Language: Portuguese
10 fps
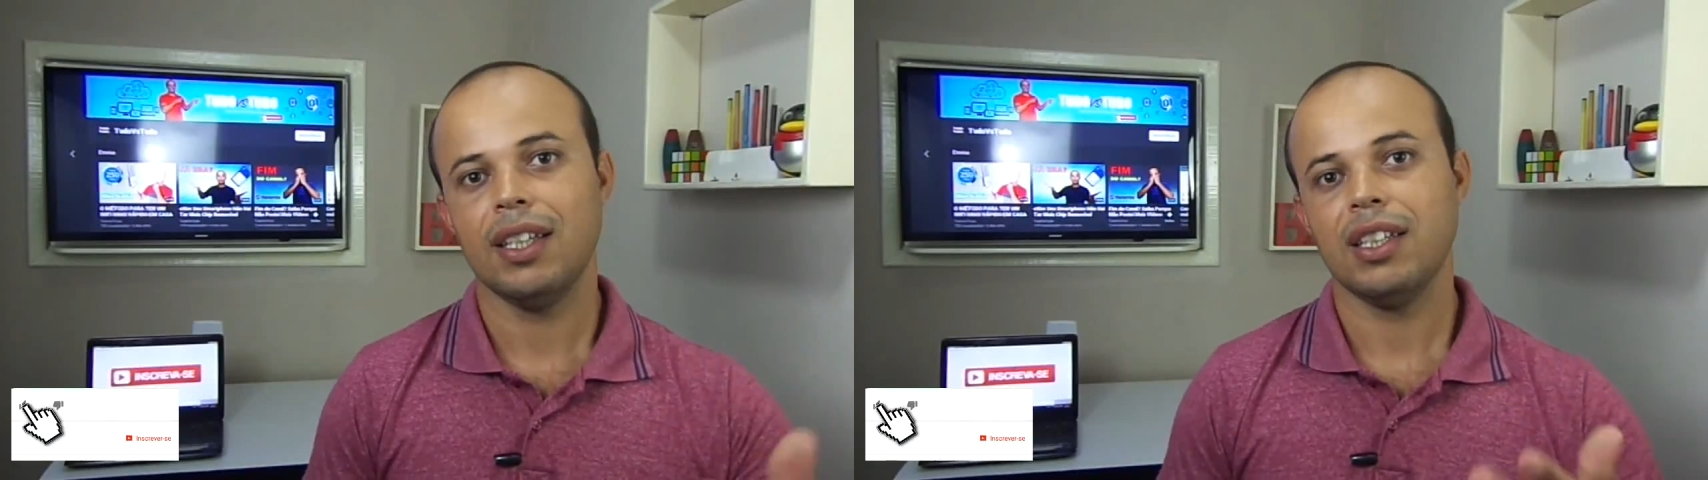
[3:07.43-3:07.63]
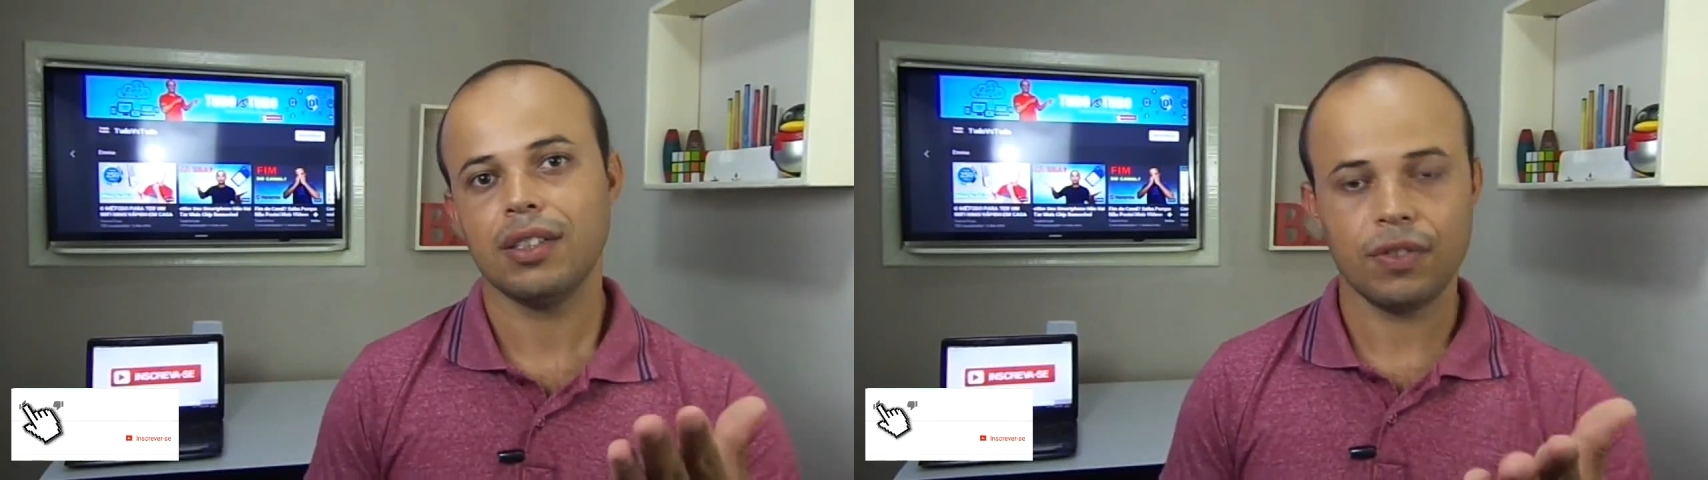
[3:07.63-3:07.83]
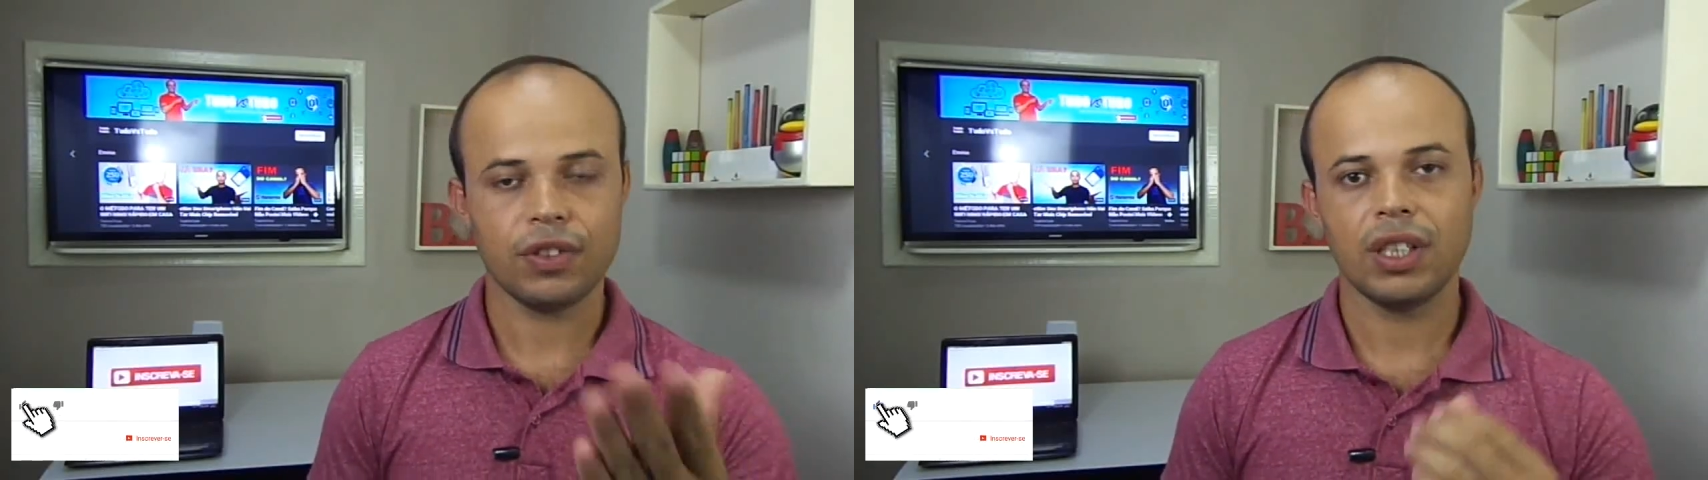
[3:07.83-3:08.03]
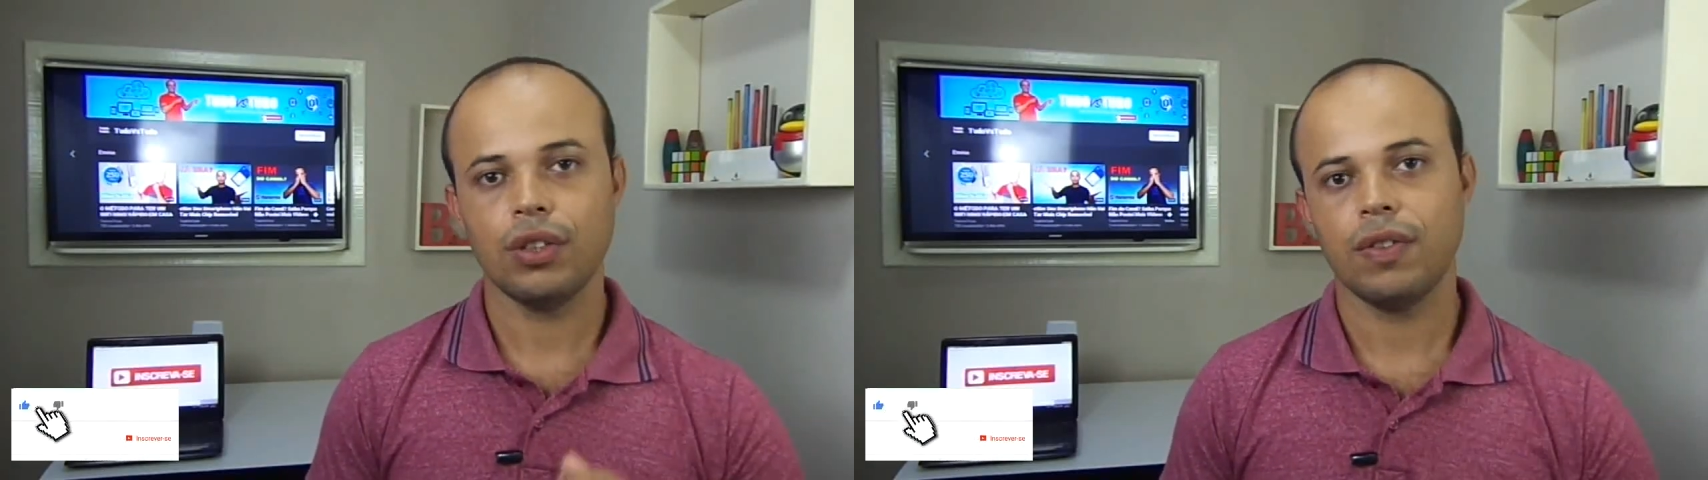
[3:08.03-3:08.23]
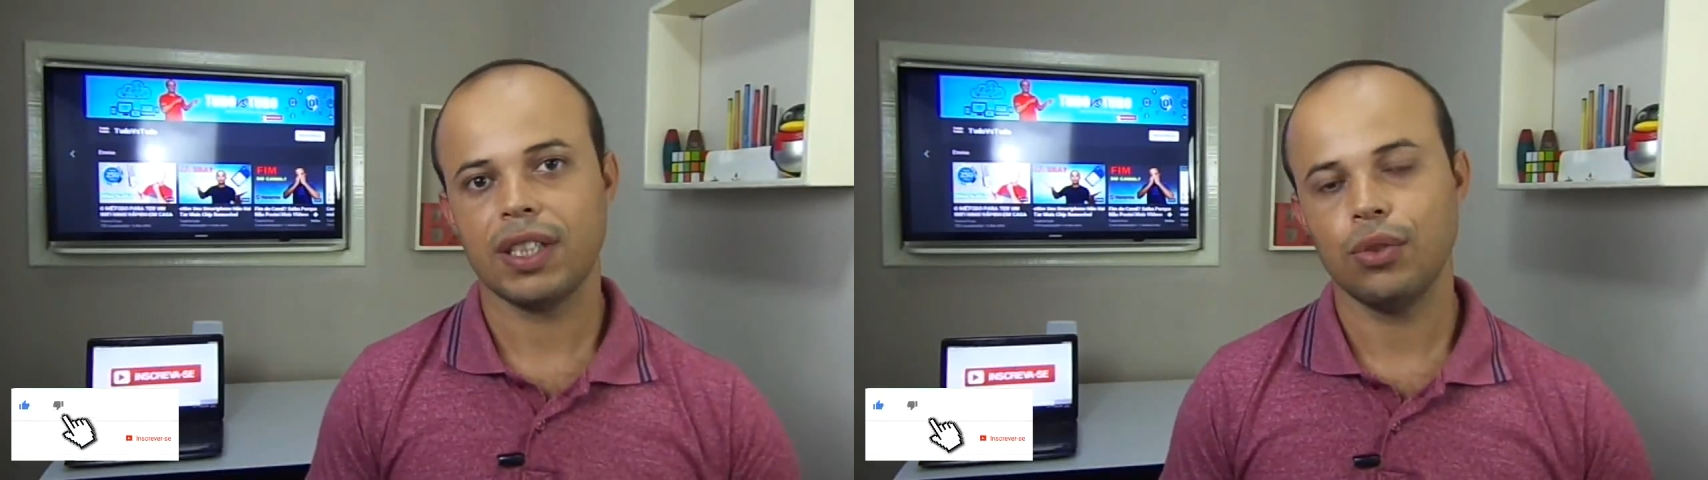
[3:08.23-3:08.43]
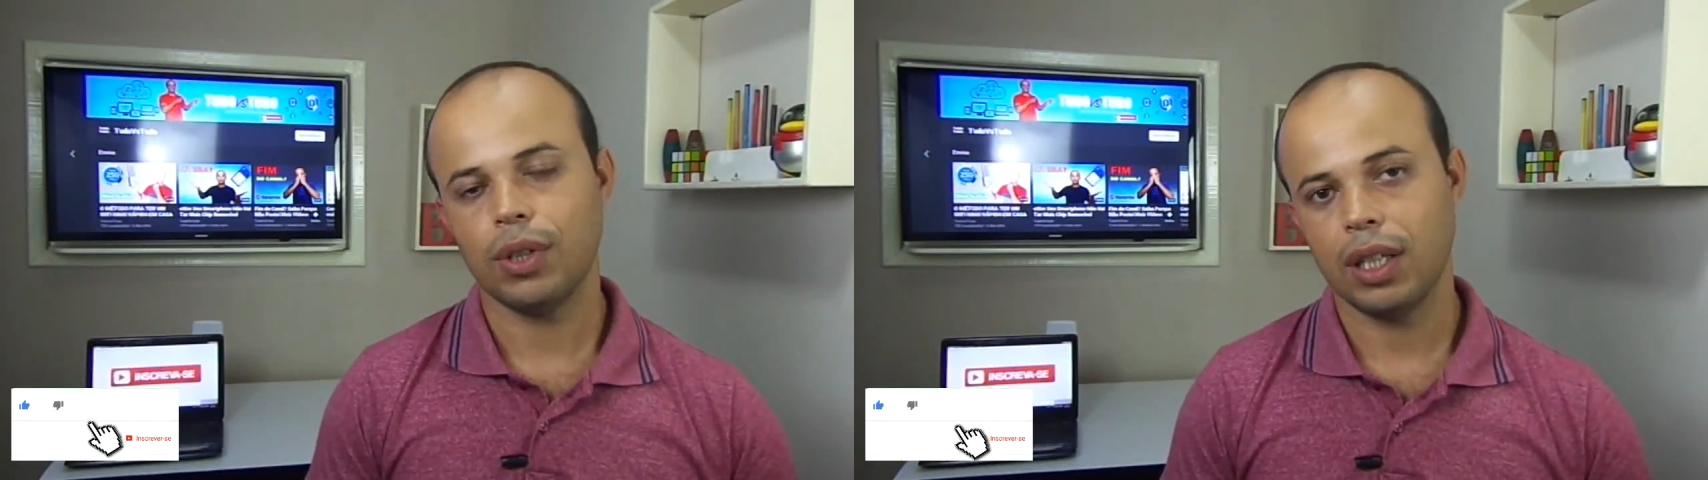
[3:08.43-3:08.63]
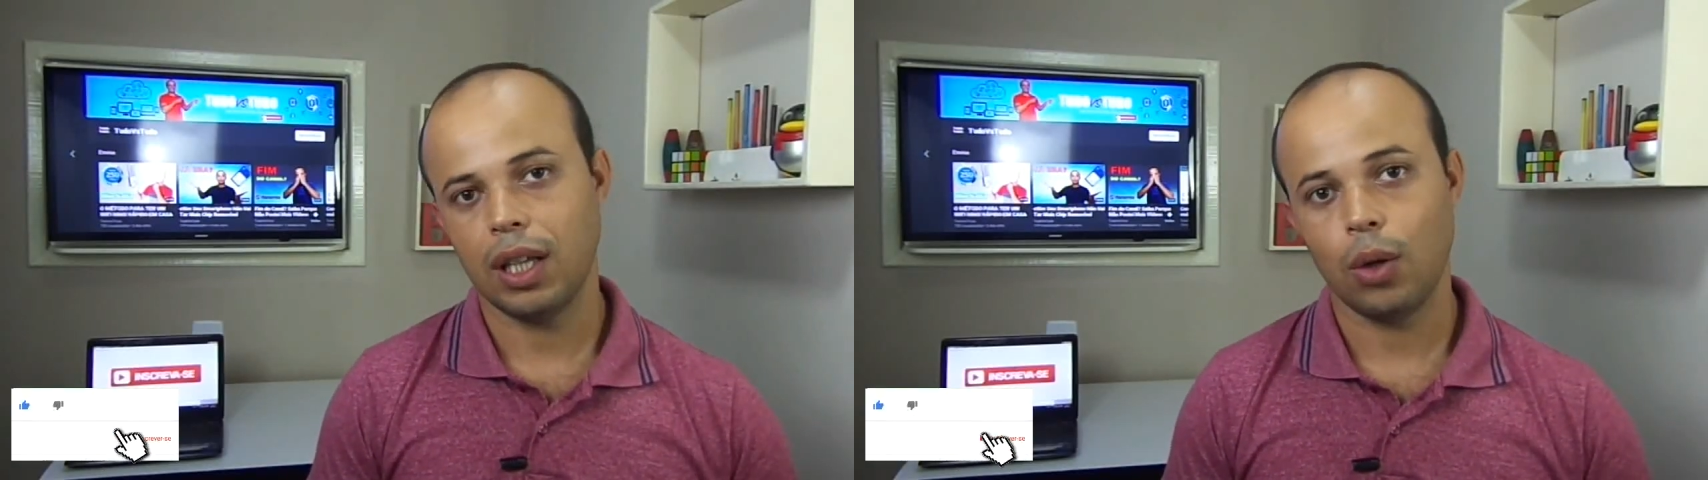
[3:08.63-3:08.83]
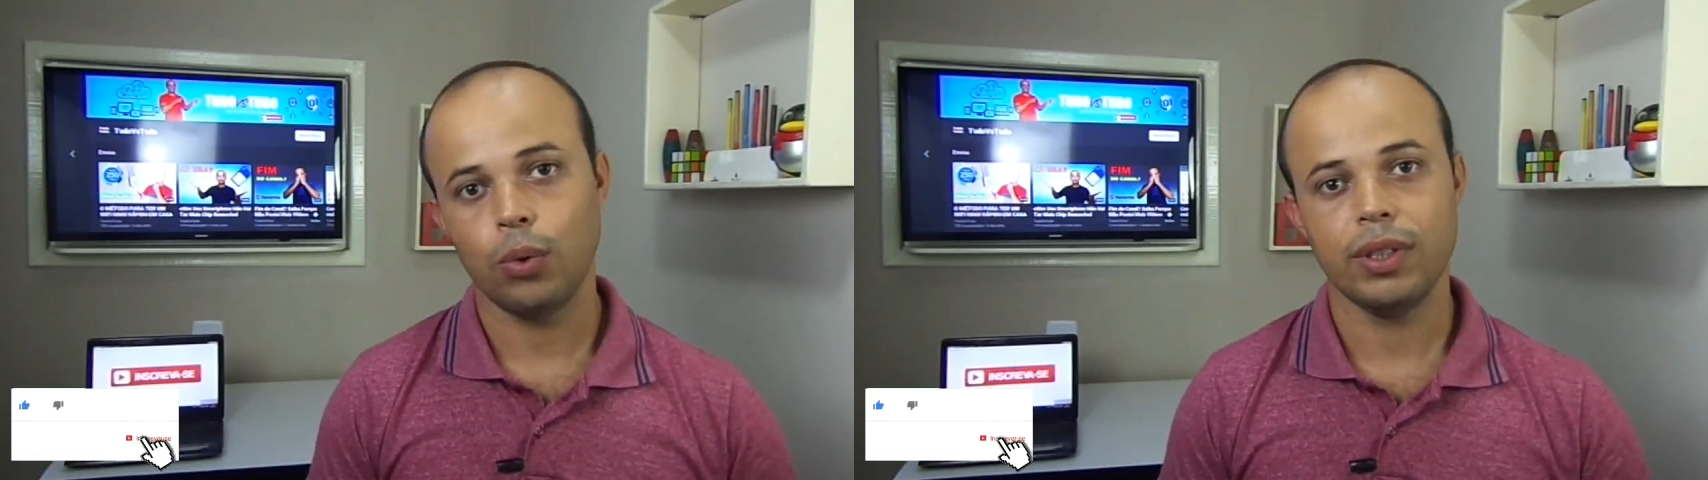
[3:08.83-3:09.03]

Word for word: e se você é novo aqui no canal,